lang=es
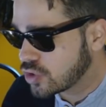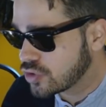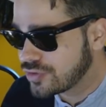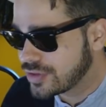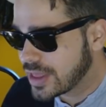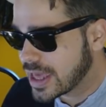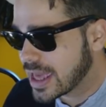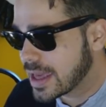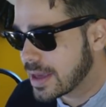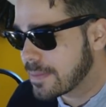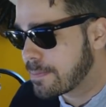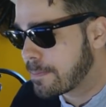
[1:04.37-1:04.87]

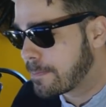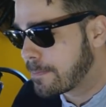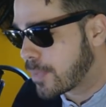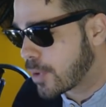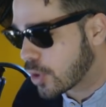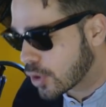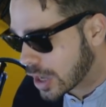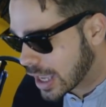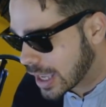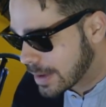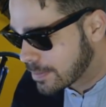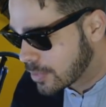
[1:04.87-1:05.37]
de
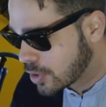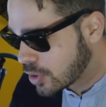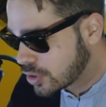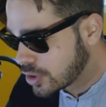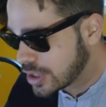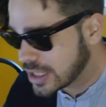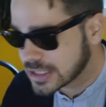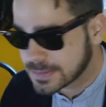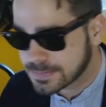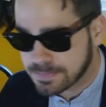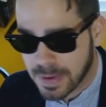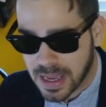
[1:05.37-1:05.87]
Pokémon
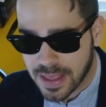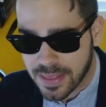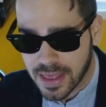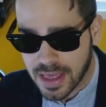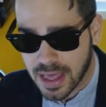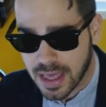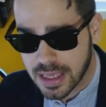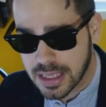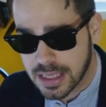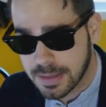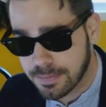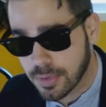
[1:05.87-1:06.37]

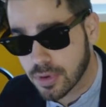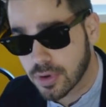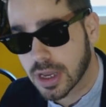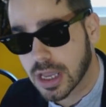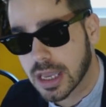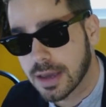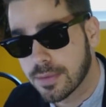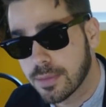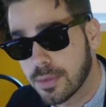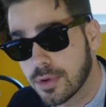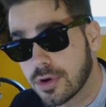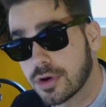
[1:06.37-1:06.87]
Espada y
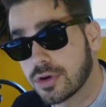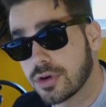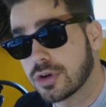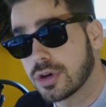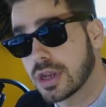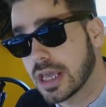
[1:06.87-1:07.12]
Pokémon